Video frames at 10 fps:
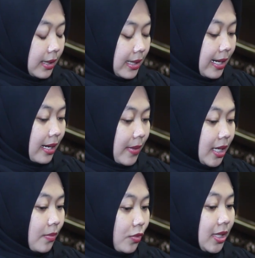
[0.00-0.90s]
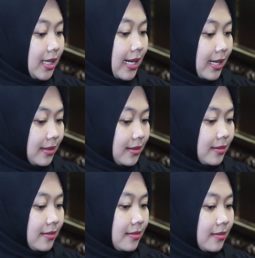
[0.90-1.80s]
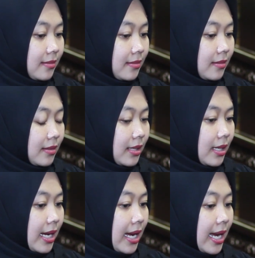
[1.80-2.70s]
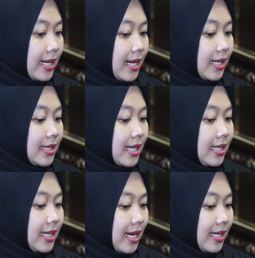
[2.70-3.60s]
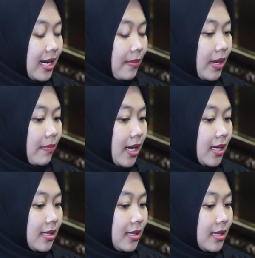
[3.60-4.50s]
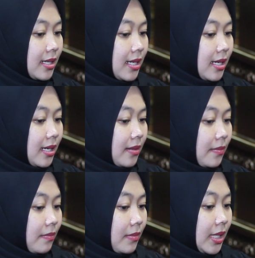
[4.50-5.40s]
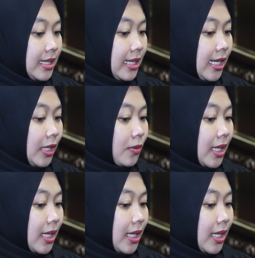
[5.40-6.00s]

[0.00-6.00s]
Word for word: Nggak lama kemudian ada kejadian yang memang di sini itu